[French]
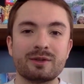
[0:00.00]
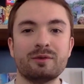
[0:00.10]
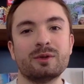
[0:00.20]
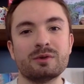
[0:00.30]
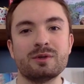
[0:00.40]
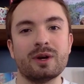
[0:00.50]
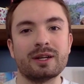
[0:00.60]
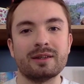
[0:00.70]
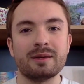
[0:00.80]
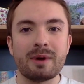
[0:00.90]
envie de continuer à
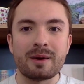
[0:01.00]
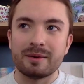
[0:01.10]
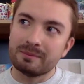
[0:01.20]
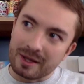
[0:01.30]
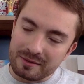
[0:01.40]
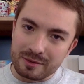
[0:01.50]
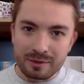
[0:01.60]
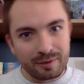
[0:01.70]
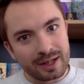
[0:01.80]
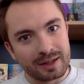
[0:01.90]
regarder, bah bienvenue,
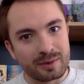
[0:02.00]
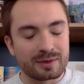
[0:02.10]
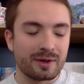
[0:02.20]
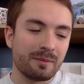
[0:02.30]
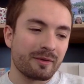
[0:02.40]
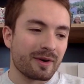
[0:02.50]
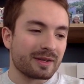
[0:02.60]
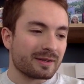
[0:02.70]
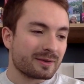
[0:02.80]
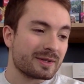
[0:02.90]
on va regarder ensemble, on va voir
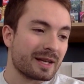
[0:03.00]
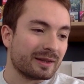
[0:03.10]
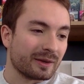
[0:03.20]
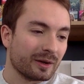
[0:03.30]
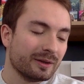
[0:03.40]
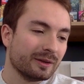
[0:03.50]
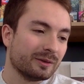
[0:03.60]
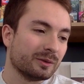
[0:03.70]
ce que ça donne.